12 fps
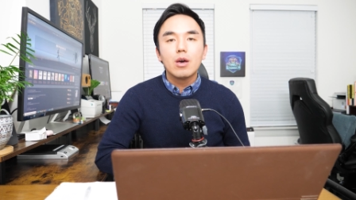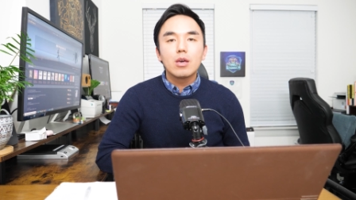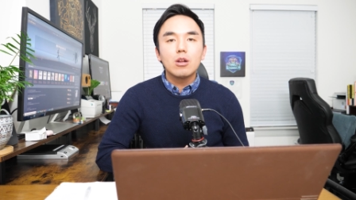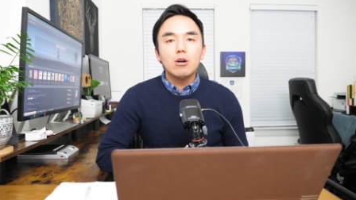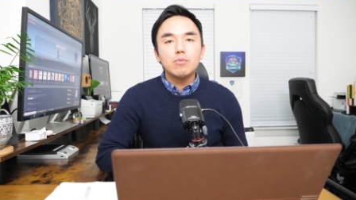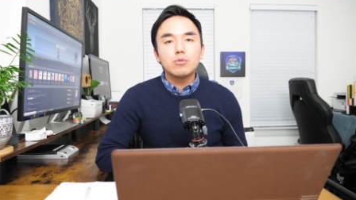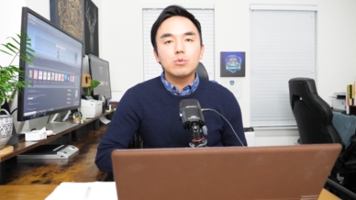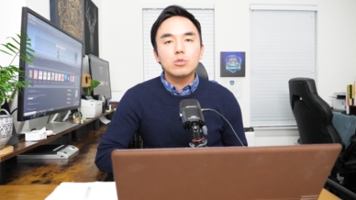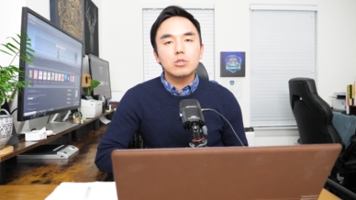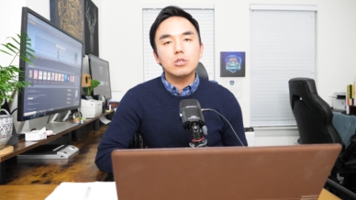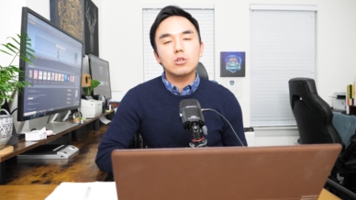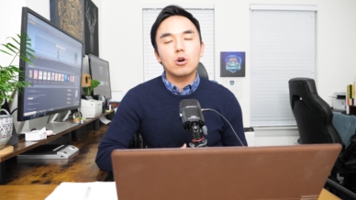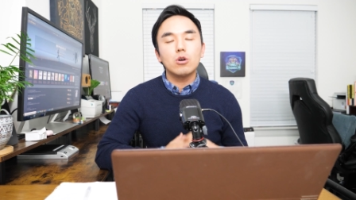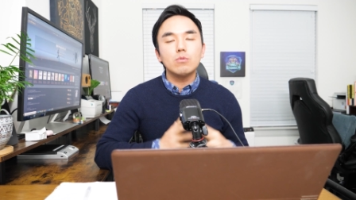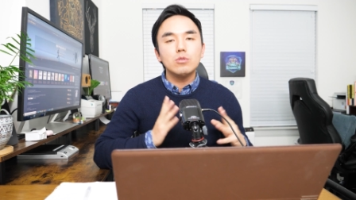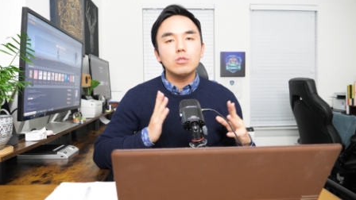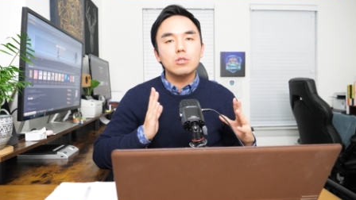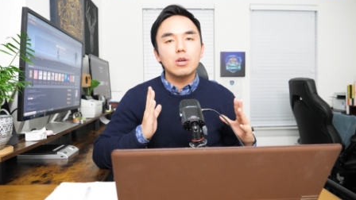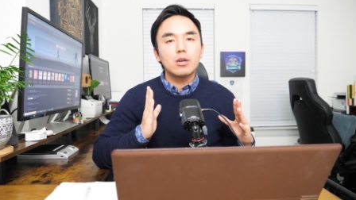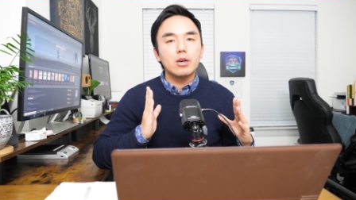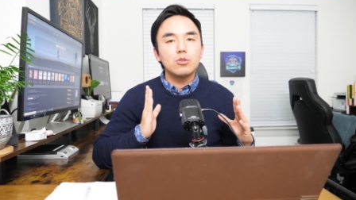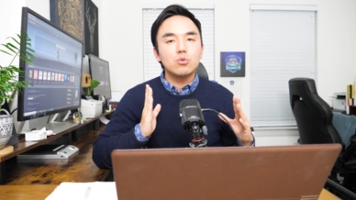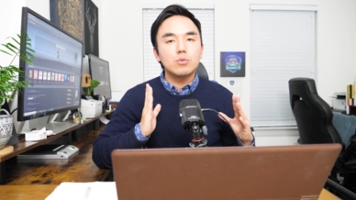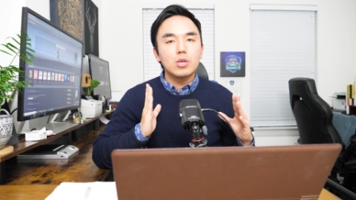이런 부분들을
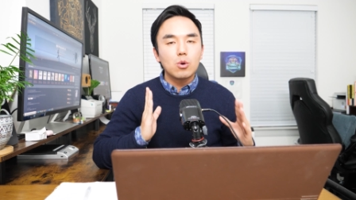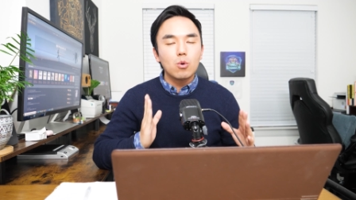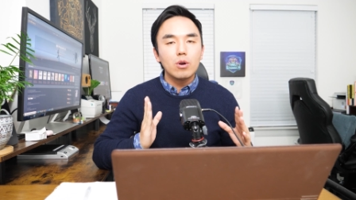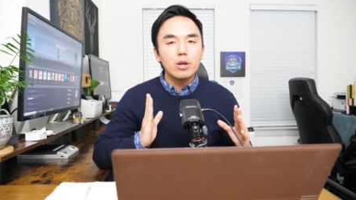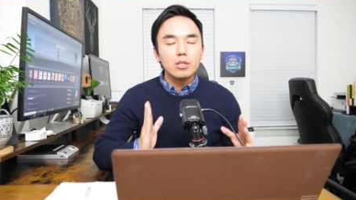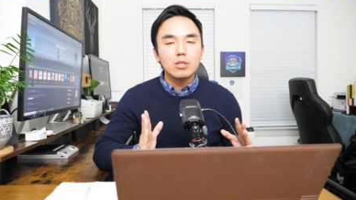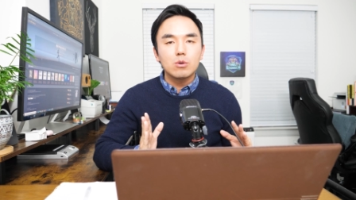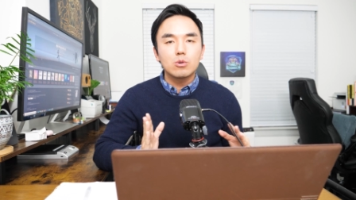여러분들에게 좀 제공을 해드리고